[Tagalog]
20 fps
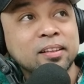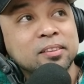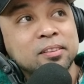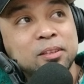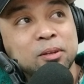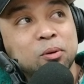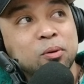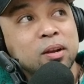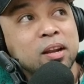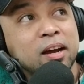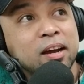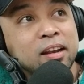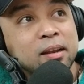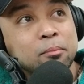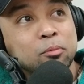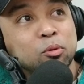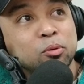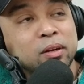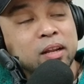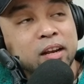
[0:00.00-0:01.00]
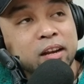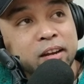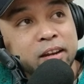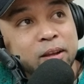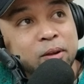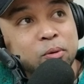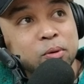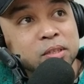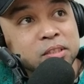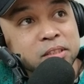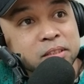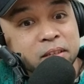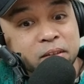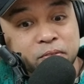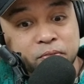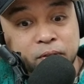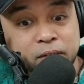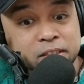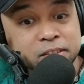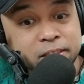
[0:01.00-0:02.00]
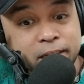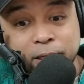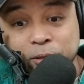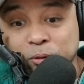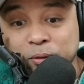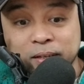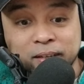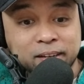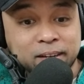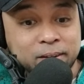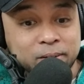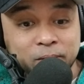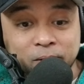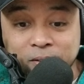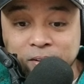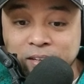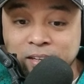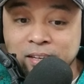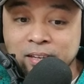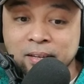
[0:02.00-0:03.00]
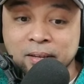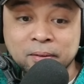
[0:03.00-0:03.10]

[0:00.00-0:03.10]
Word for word: Hindi ko lang alam kung narinig ko na siya nagfalseto ng ganon.